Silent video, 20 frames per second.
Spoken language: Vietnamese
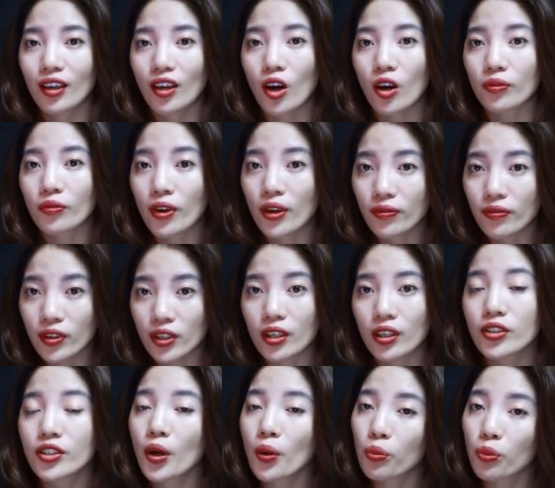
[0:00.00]
Còn về
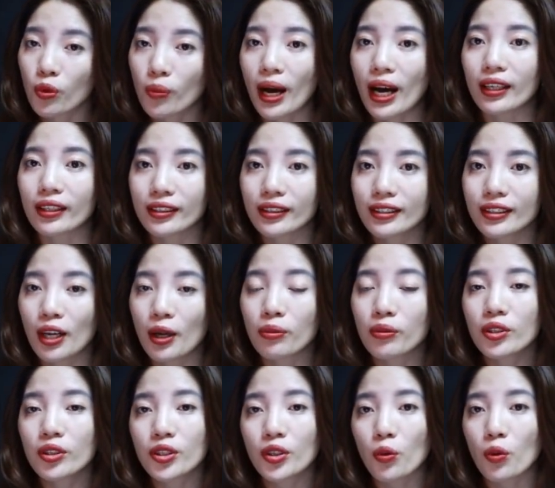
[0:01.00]
phía chồng của bạn, nếu
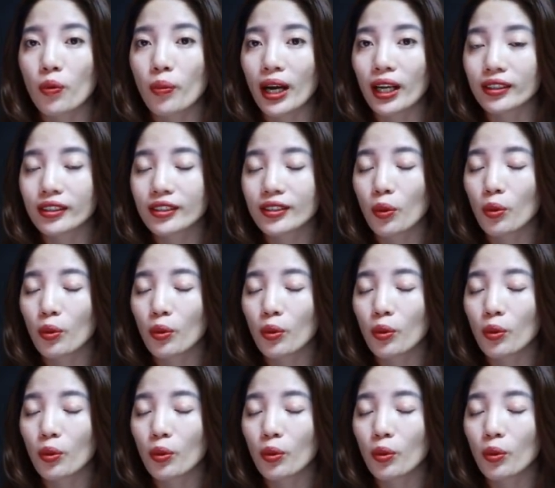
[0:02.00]
như chồng của bạn,